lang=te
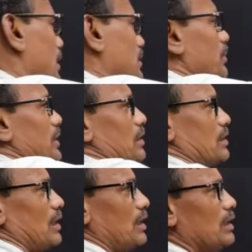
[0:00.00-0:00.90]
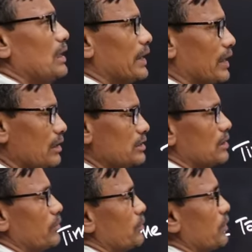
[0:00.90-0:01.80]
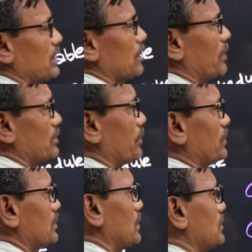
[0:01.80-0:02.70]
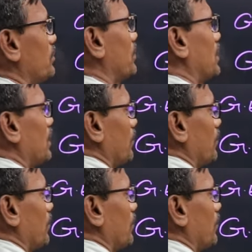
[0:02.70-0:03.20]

అయితే మరి యొక్క ఇంగ్లీష్లో మనకు ముఖ్యంగా మనం గమనించాల్సింది ఏమంటే